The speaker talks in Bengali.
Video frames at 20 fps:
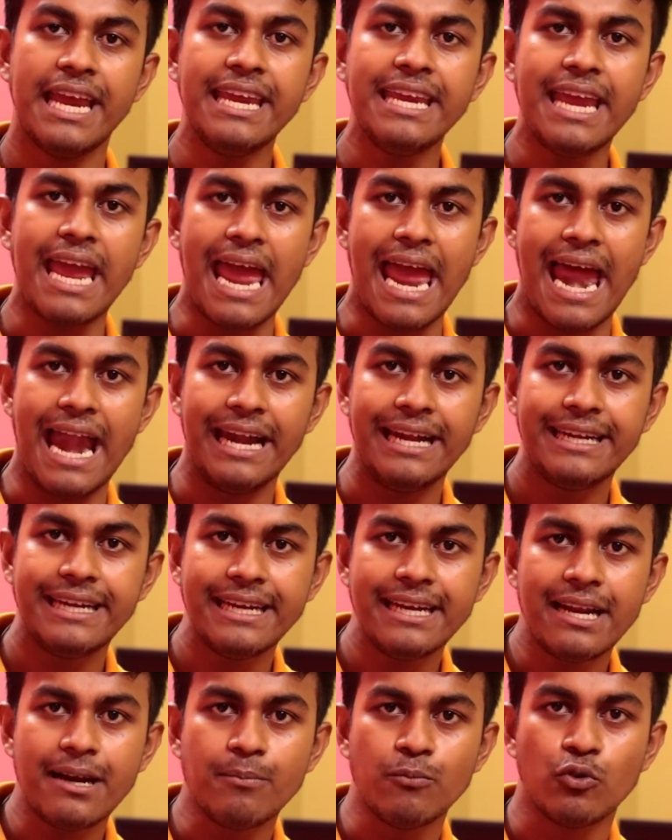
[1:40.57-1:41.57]
সেই
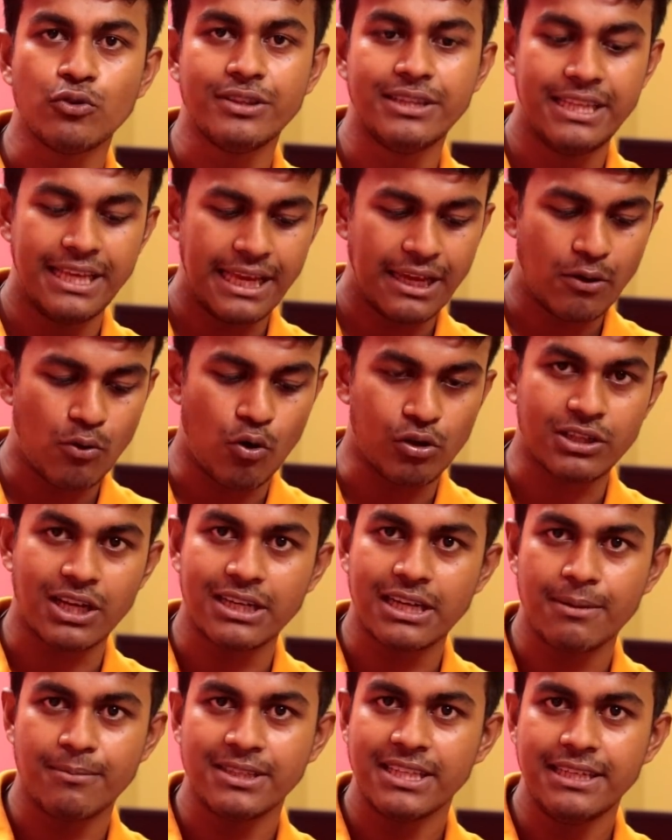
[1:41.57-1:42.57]
অ্যান্টেনার মধ্যে
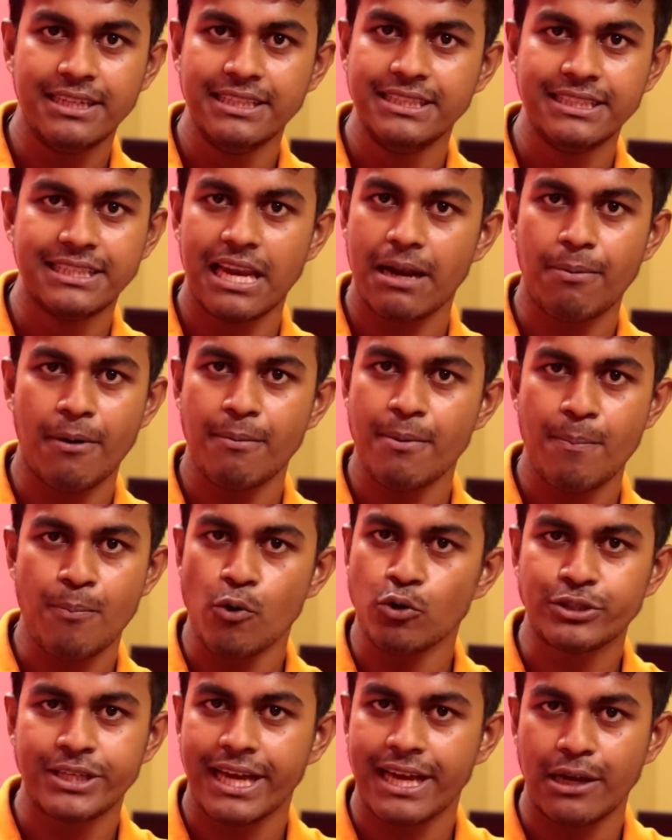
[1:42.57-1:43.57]
কথাটা আমাদের
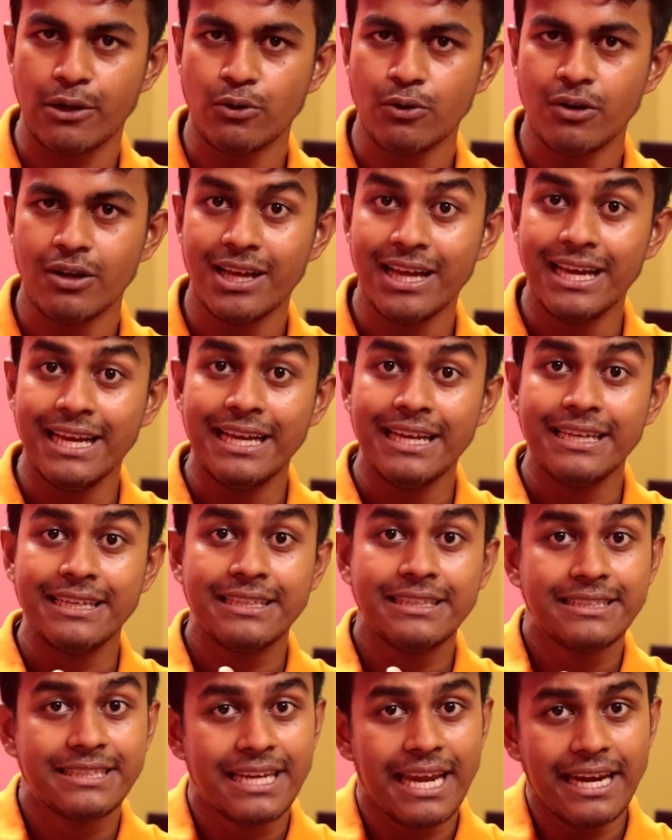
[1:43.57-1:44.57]
ডিজিটালভাবে পৌঁছে গেল
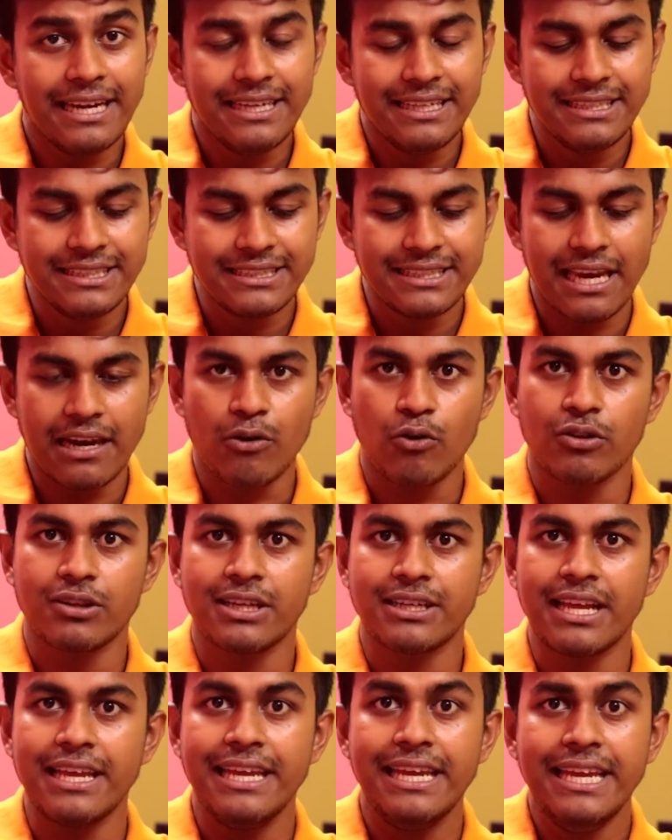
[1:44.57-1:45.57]
সেই ডিজিটাল
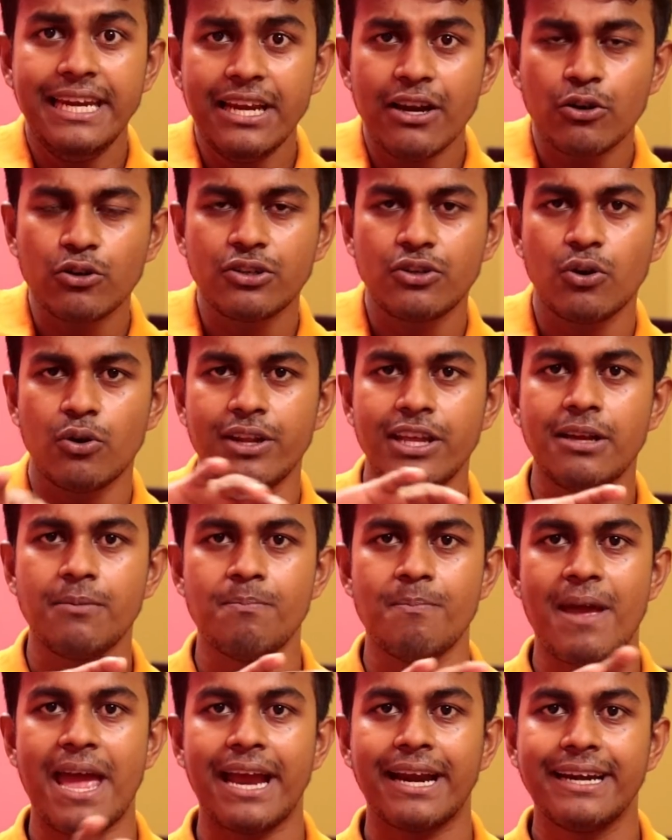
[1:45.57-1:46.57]
কথাটা
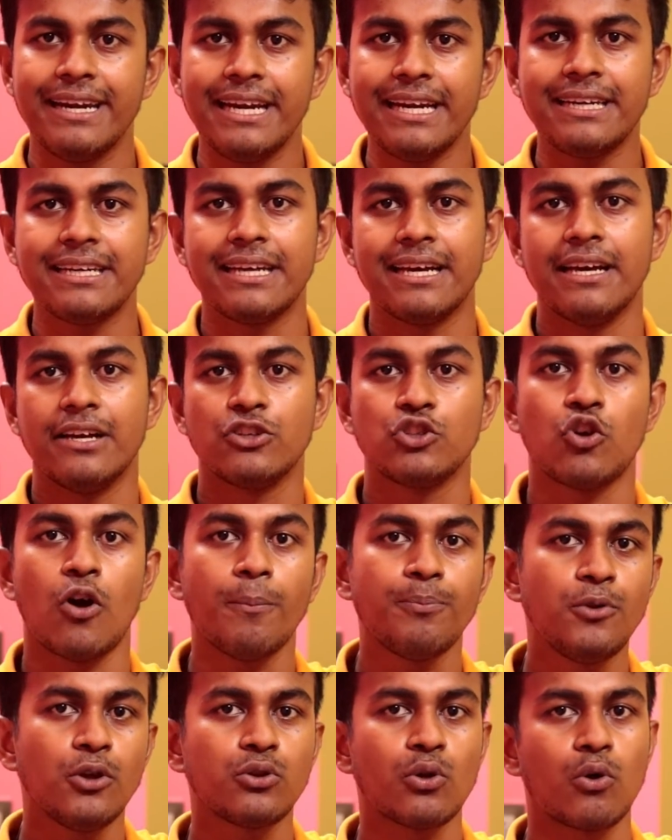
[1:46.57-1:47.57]
ইলেকট্রনিক ম্যাগনেট
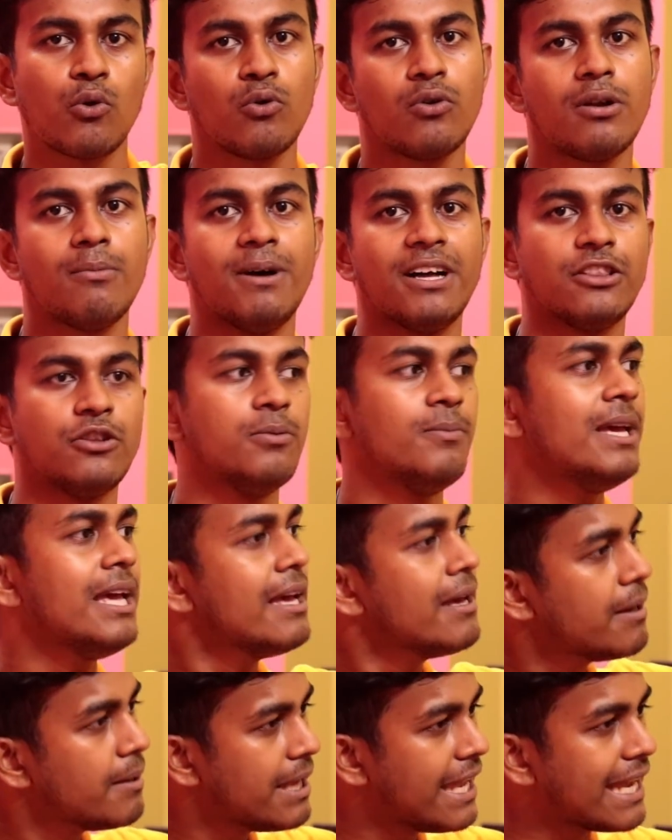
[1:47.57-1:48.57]
শব্দ তরঙ্গের
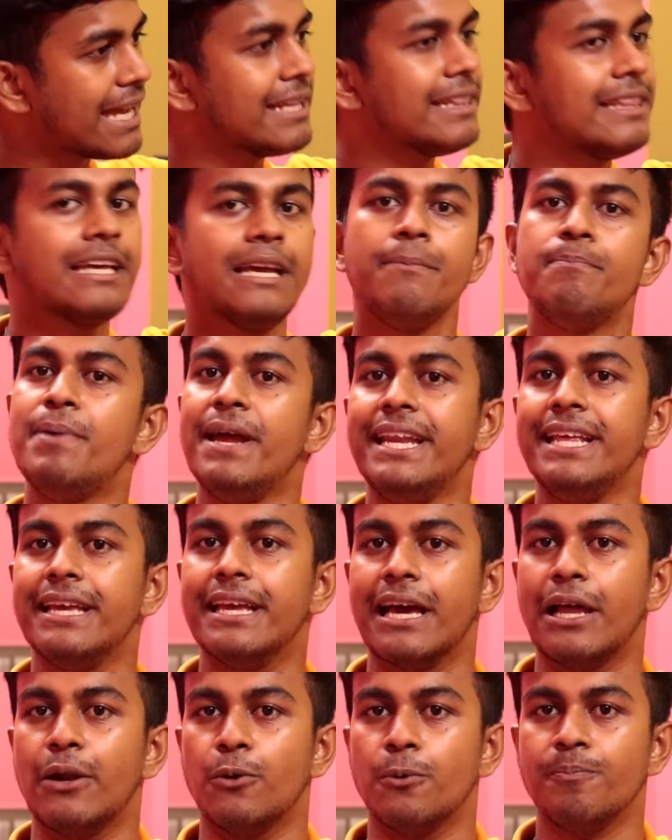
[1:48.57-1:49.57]
মাধ্যমে এখান থেকে
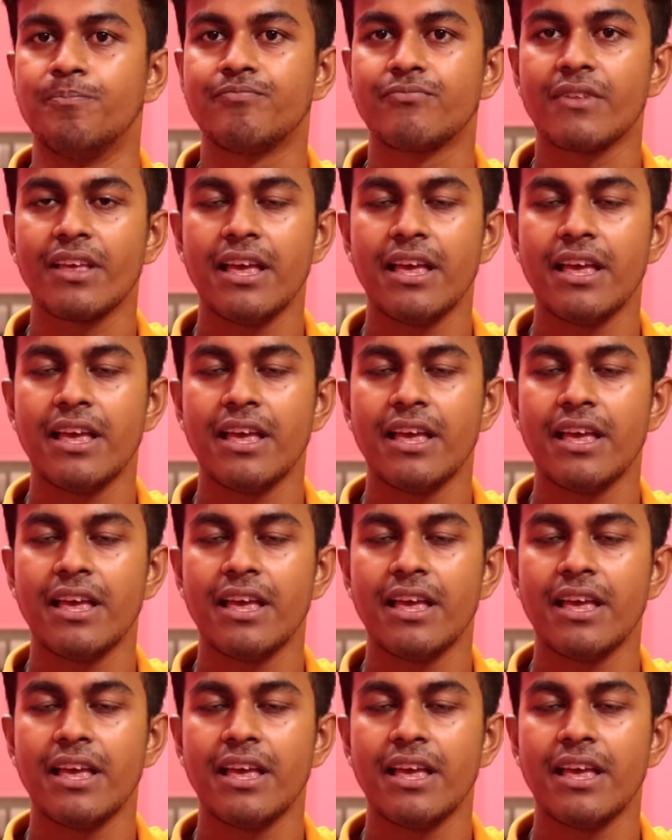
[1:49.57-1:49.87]
বেরিয়ে গেল